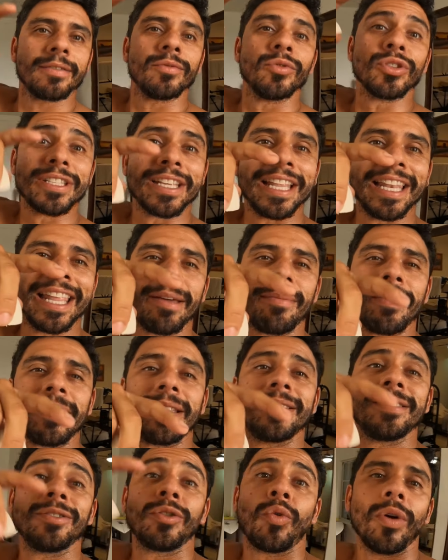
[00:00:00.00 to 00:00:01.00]
Você
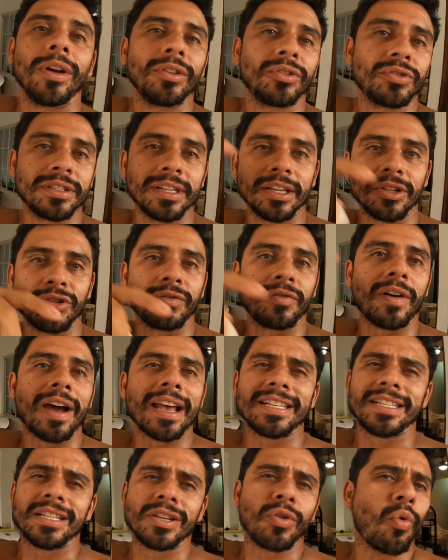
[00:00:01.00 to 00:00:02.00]
lembra quantos anos
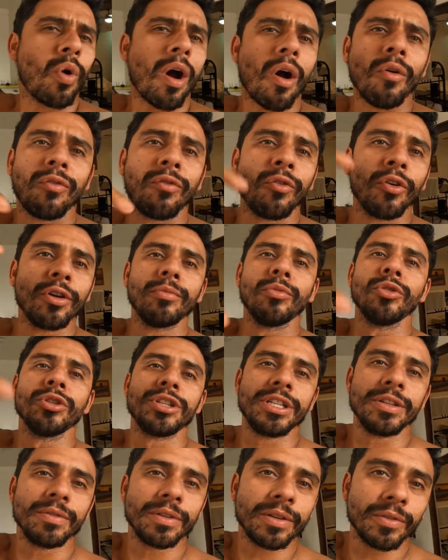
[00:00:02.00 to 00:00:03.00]
faz e qual foi o
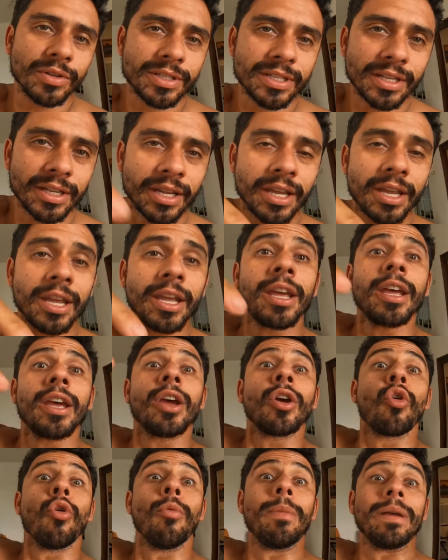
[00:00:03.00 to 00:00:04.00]
motivo que você
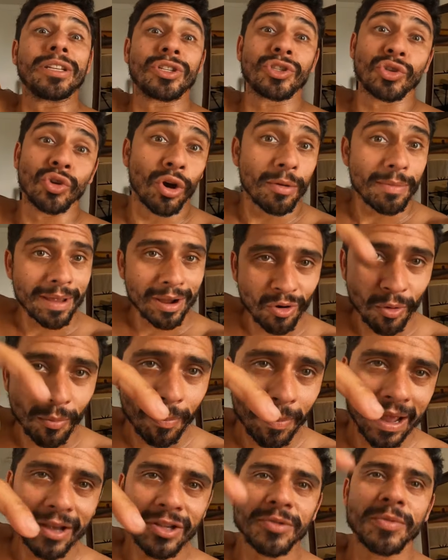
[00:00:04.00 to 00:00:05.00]
começou a me
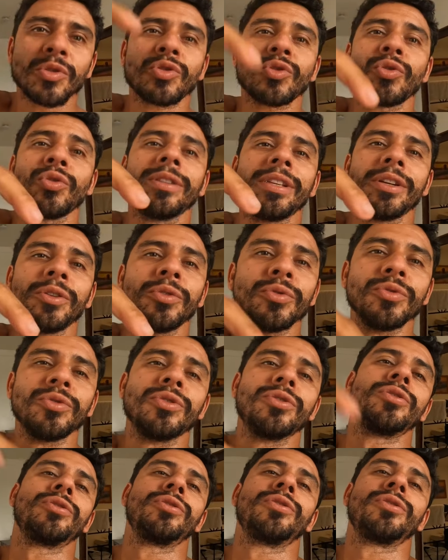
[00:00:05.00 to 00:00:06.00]
acompanhar os meus
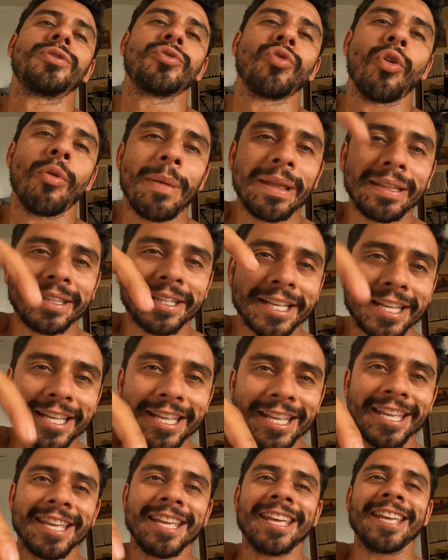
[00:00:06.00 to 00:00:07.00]
conteúdos? Comenta
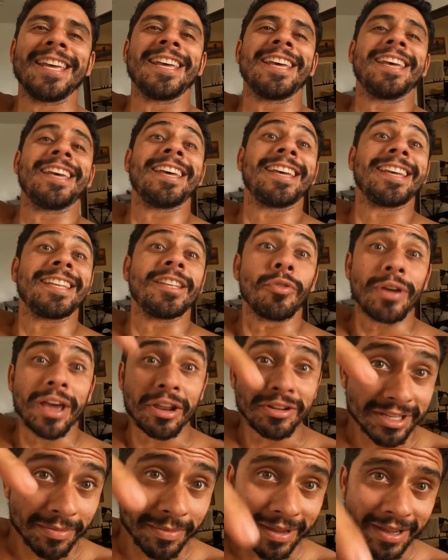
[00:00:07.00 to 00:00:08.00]
aqui que eu
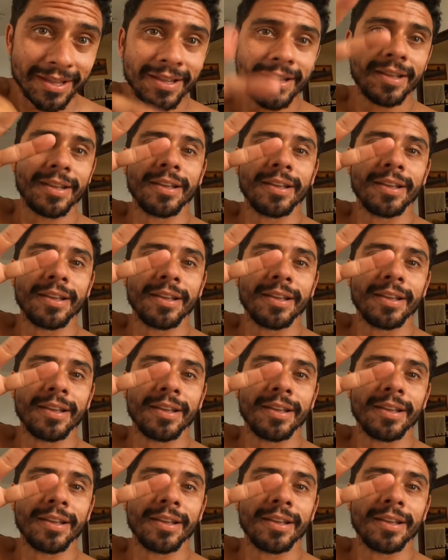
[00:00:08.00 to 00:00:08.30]
quero saber.